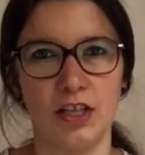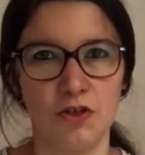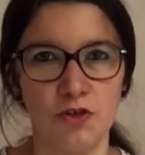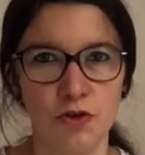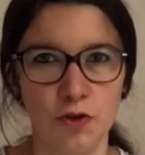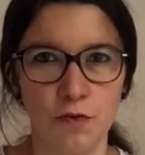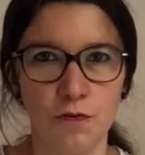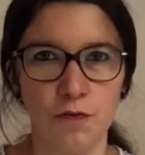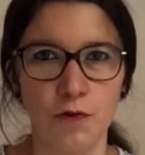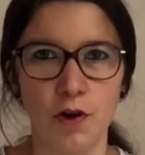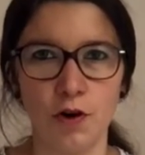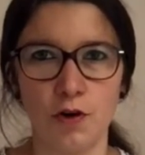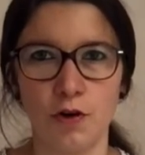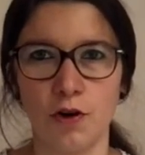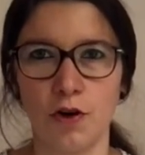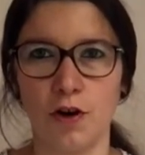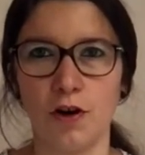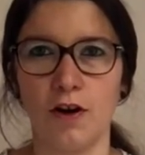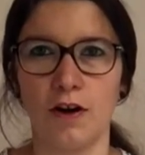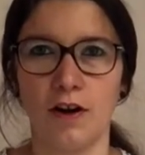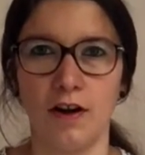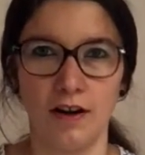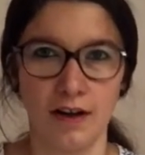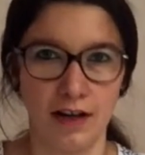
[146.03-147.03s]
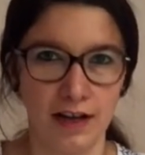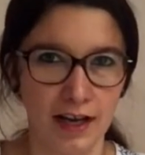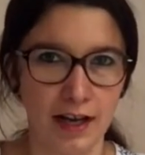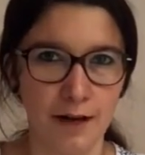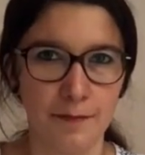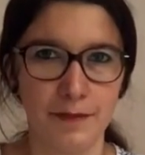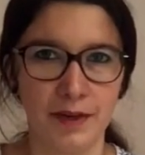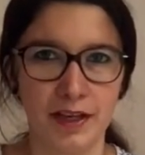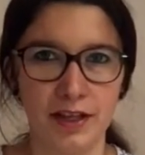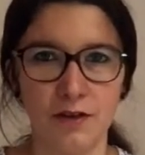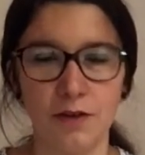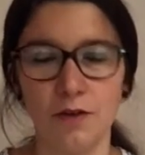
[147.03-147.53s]
Et je le vois encore là
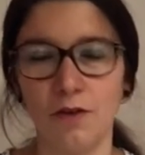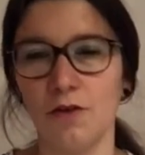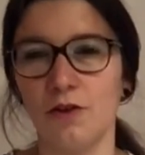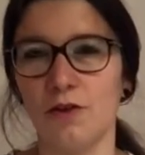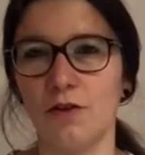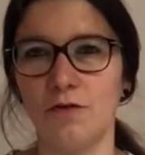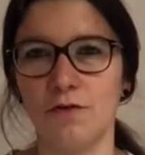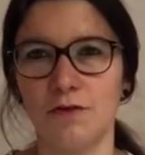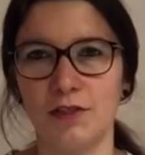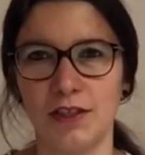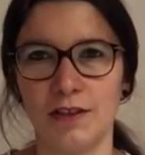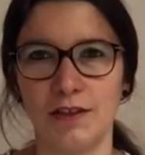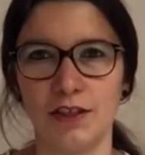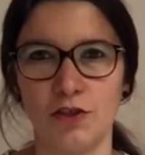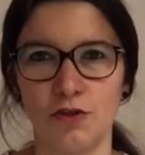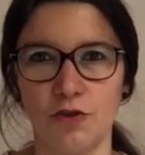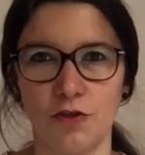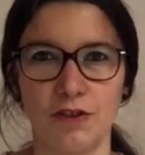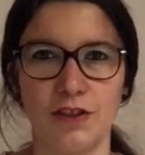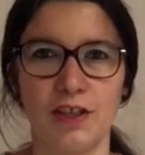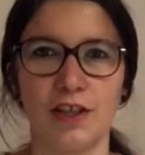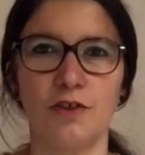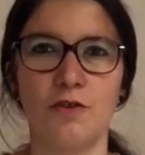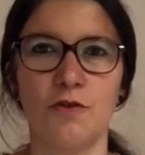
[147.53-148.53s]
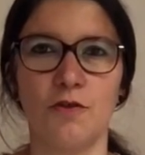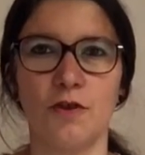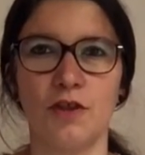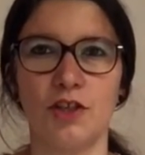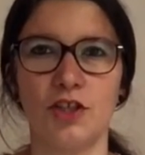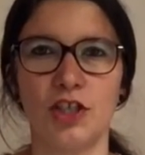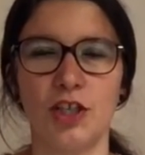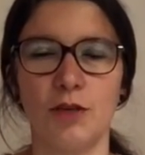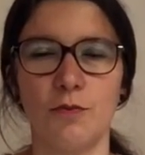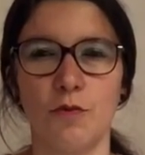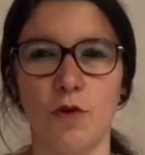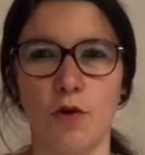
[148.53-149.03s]
maintenant, vous savez que je suis en train de
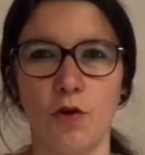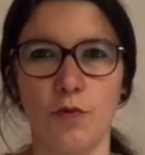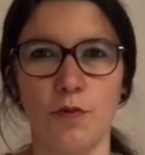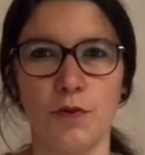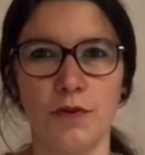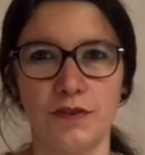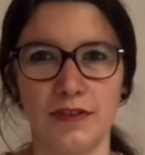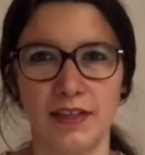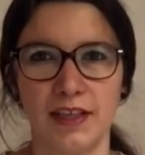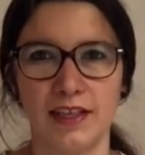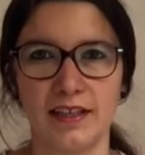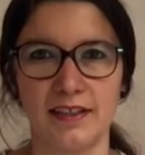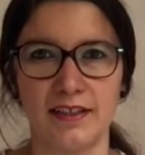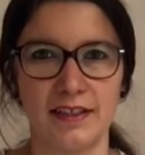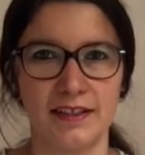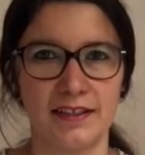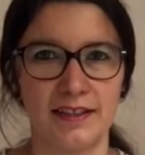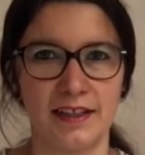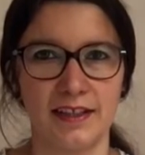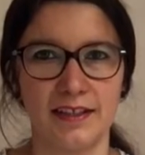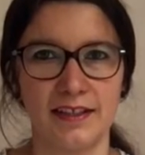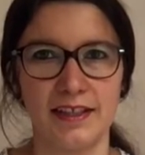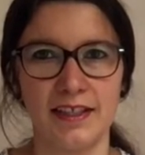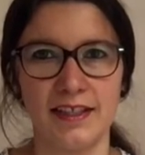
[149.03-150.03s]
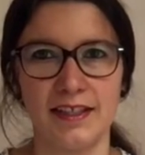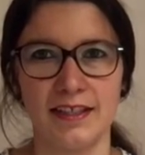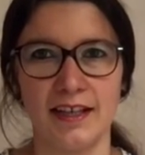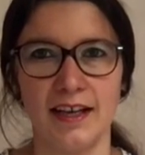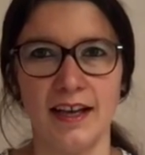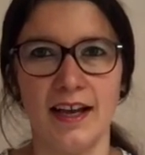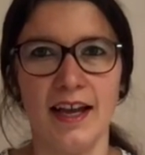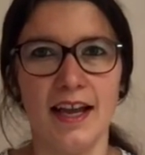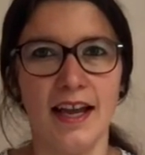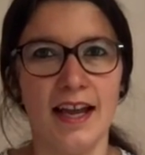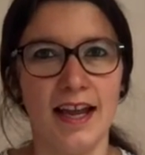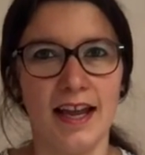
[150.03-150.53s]
corriger mon roman Terres interdites
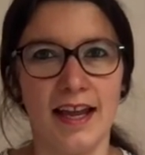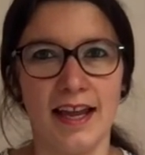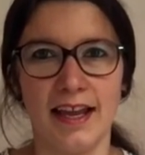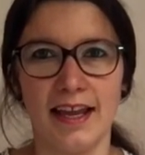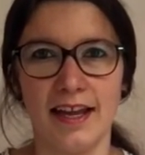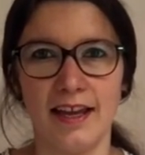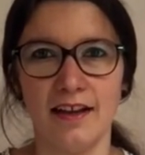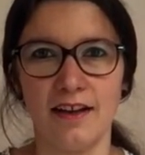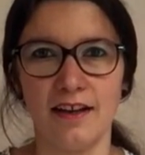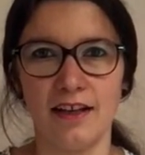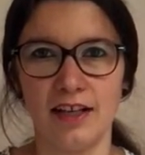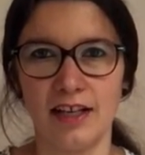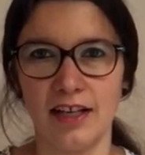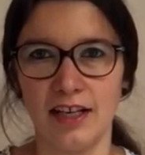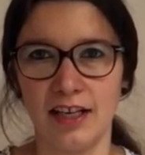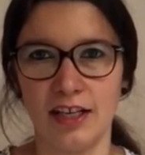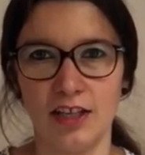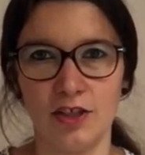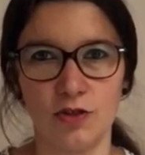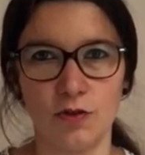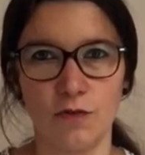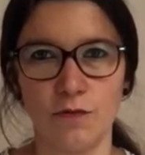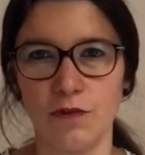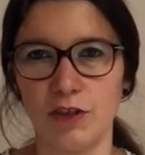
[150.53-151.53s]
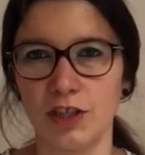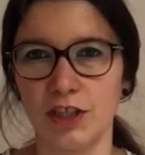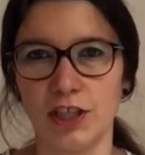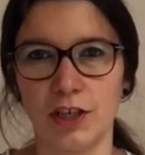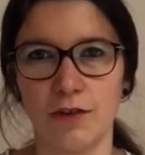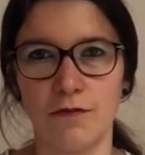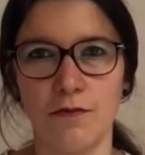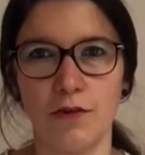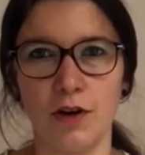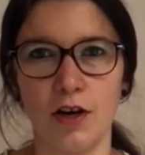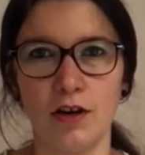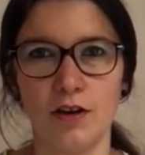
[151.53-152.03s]
et, j'en vois
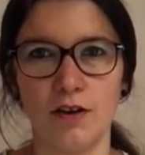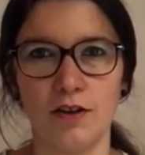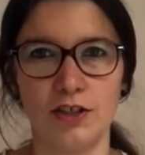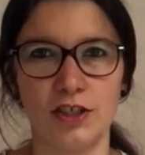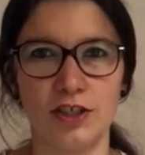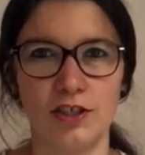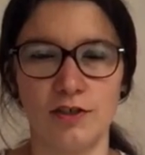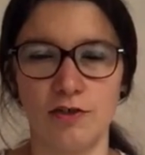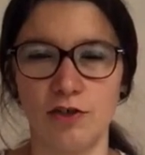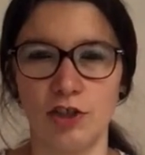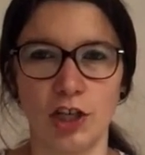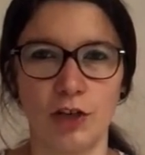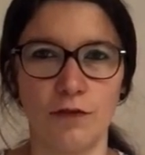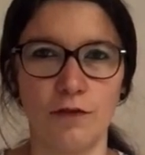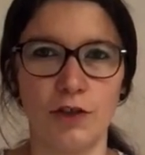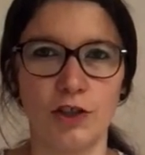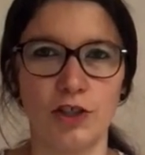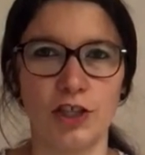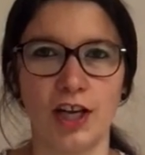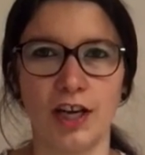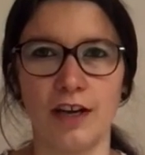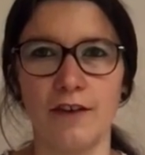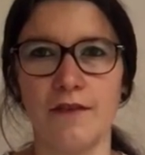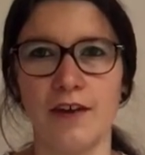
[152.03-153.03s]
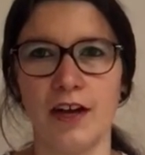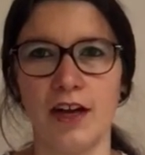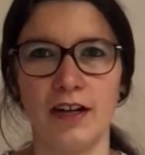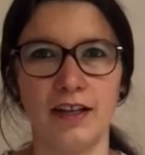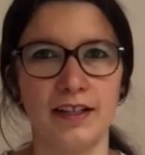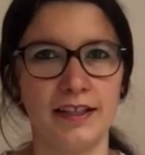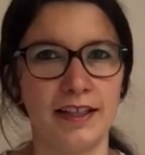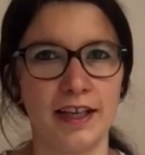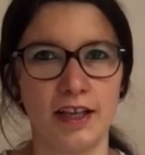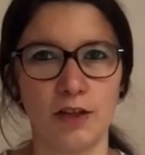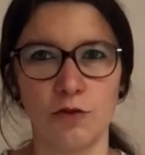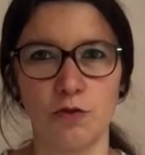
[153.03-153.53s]
chaque fois, chaque fois que j'arrive à
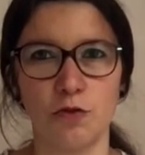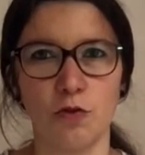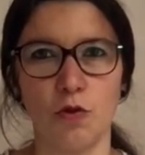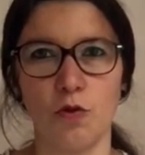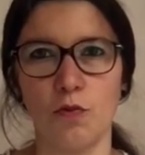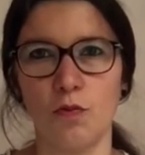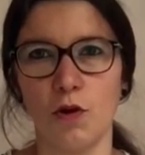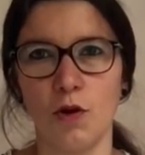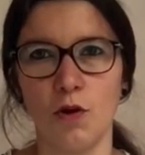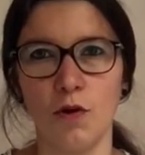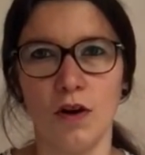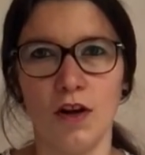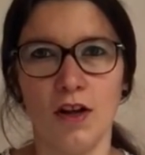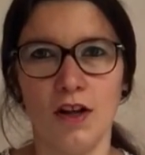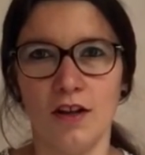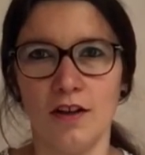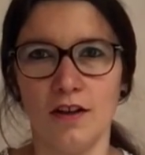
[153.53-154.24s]
un quart du roman,